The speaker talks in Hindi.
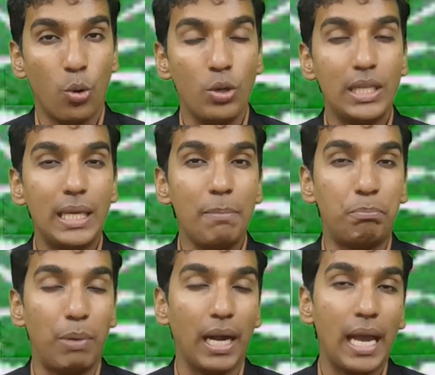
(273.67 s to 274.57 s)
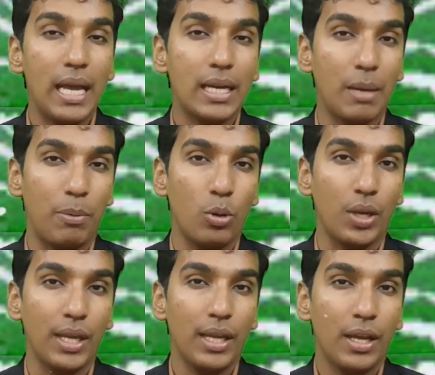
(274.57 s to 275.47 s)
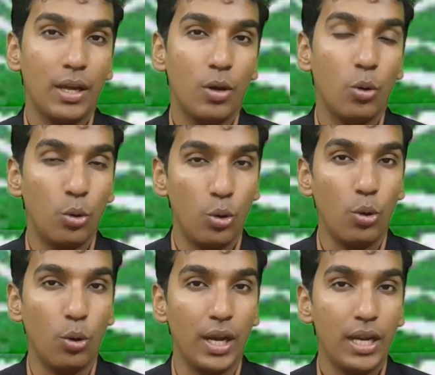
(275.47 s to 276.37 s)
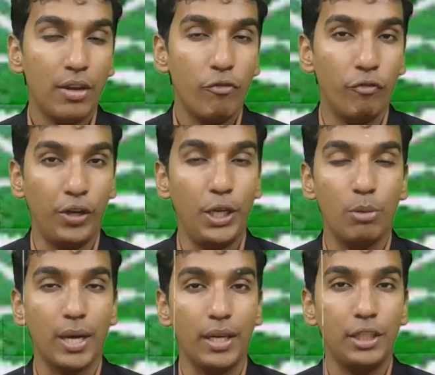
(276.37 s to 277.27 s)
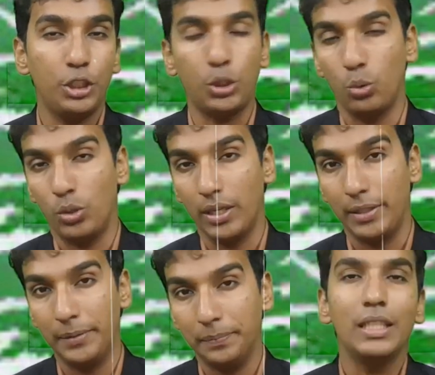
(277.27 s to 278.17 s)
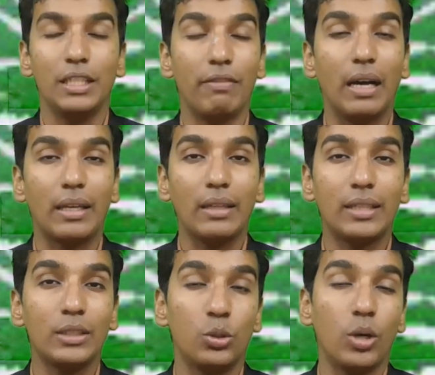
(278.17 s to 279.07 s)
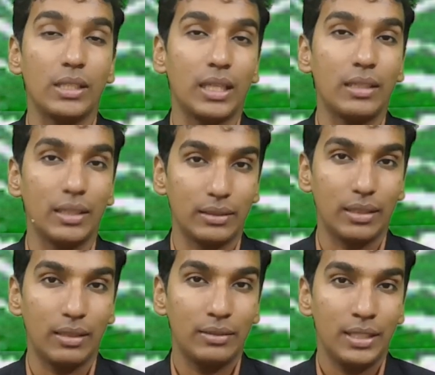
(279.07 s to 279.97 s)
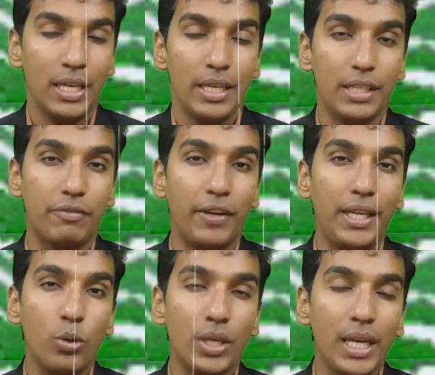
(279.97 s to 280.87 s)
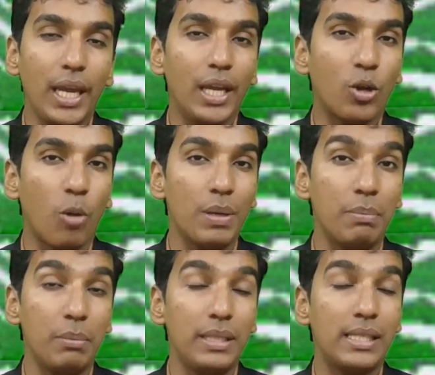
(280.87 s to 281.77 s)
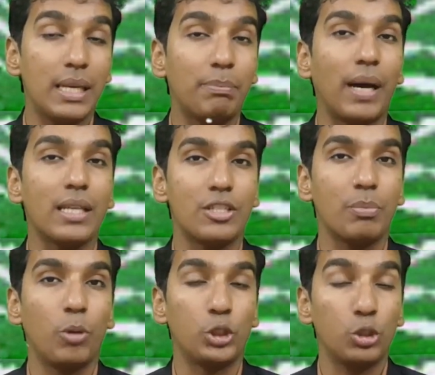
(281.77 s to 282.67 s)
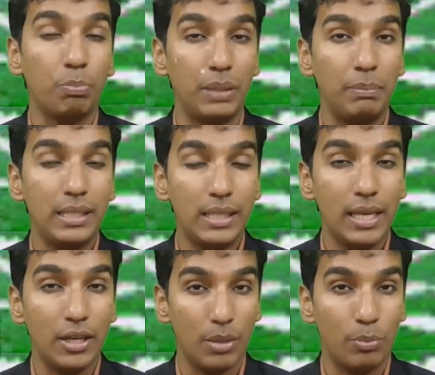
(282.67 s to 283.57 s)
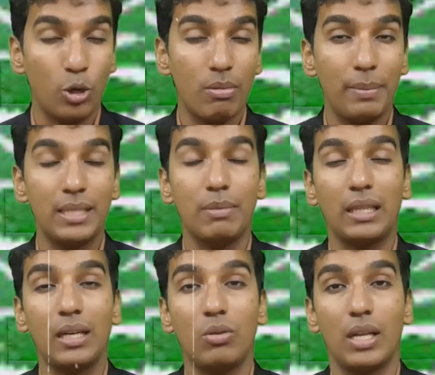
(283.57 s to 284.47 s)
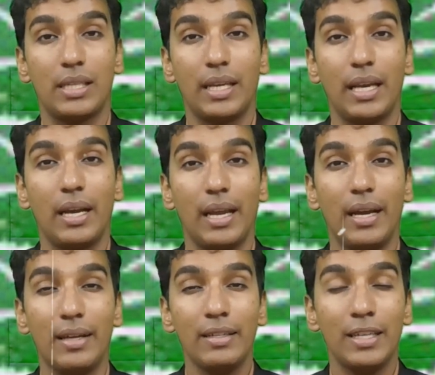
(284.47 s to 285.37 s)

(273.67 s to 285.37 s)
उनकी बगैर कपड़ों की उन लोगों ने वीडियो बनानी शुरू कर दी यह वाक्य था 2010 का इस वीडियो की एक कॉपी बीबीसी के पास जब पहुंची तो बीबीसी की एक रिपोर्ट में भी इस बात का खुलासा किया गया है